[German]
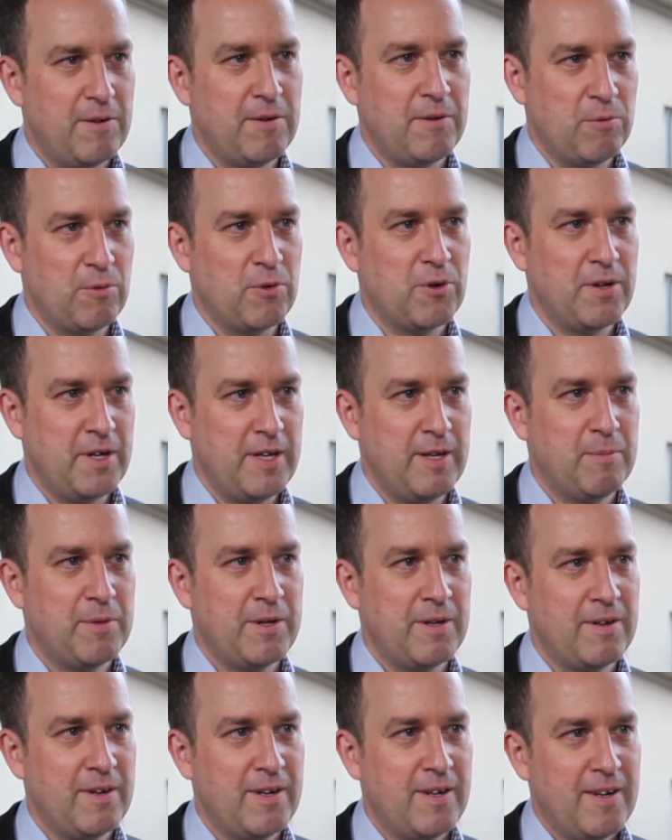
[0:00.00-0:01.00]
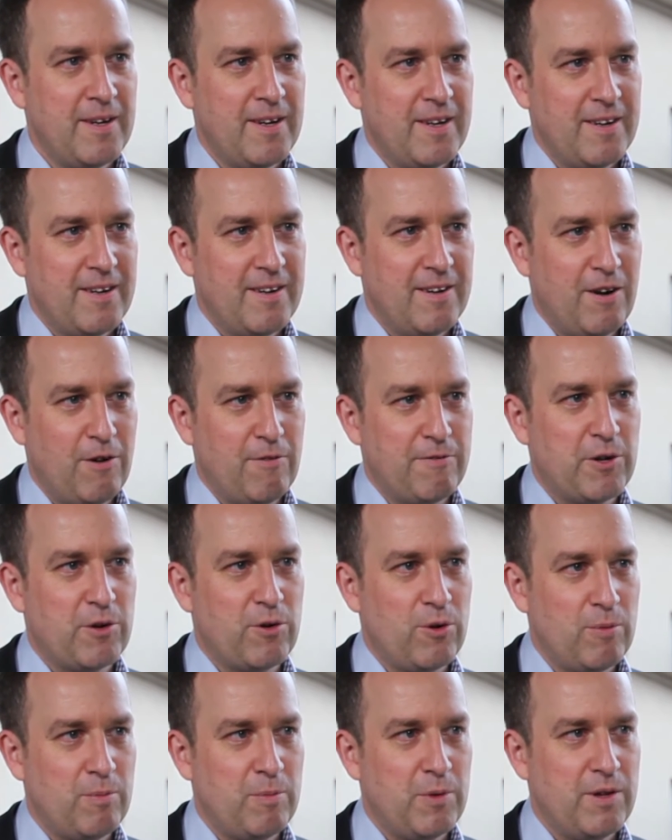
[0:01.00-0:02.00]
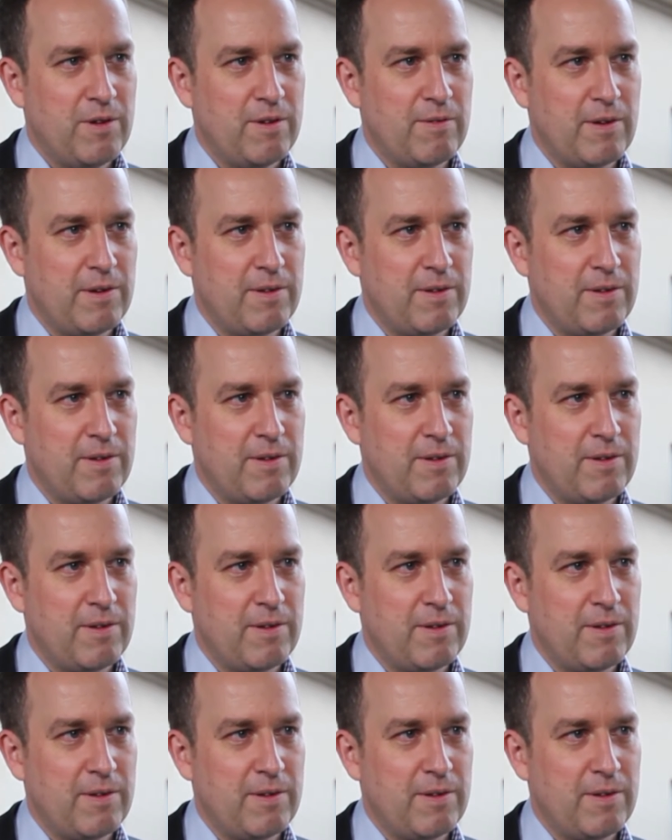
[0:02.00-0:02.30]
den Unternehmen äh, aufgekommen ist,